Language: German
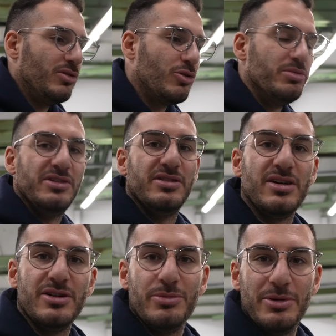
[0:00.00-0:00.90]
dann kommt die
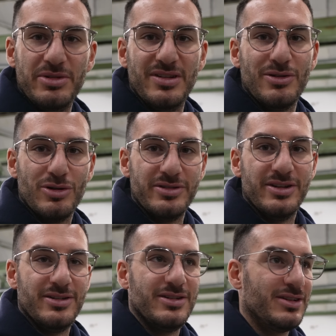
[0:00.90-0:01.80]
Tage nochmal ein bisschen
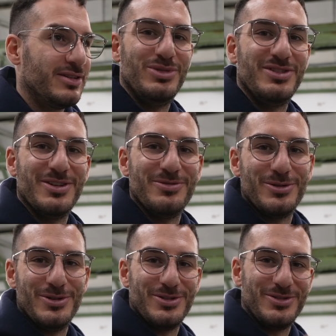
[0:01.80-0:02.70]
Content. Ne? Bis dahin,
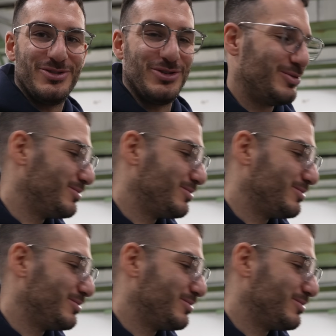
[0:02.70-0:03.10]
Freunde. Ciao.